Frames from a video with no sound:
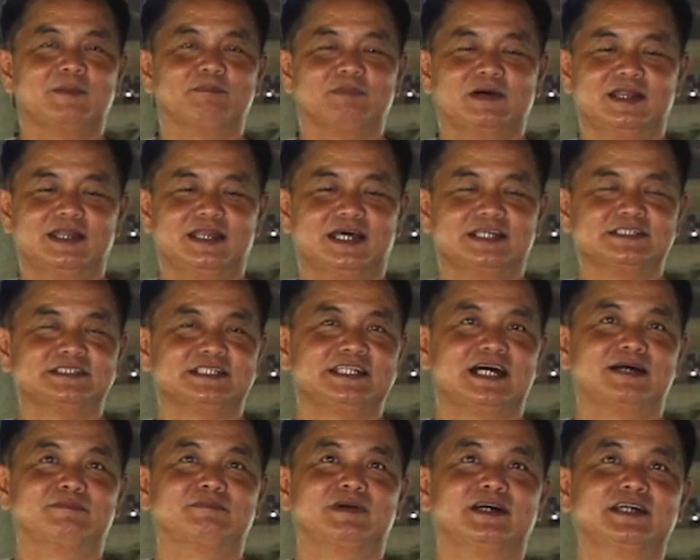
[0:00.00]
makapal, nasa
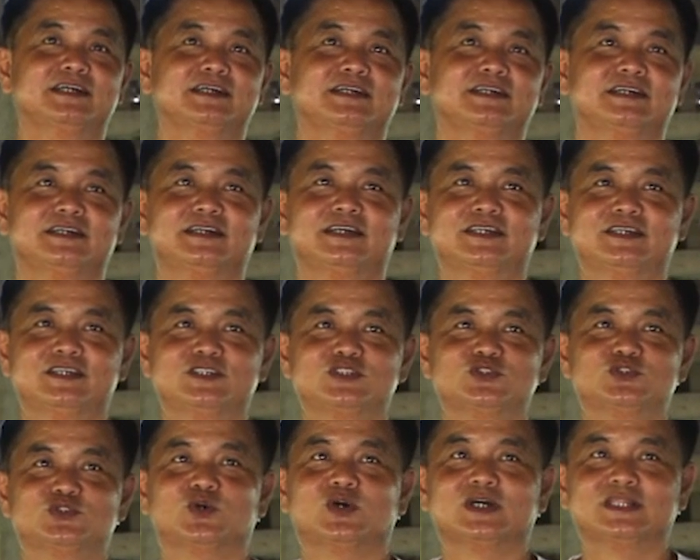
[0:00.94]
tamang
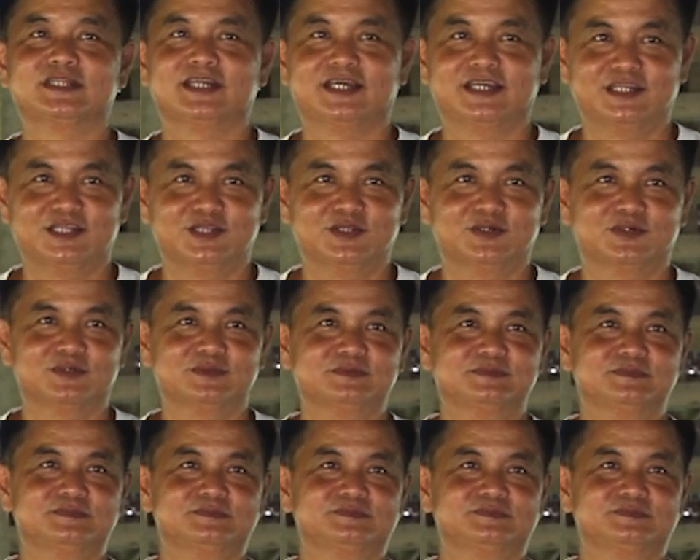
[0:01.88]
sukat ng itlog.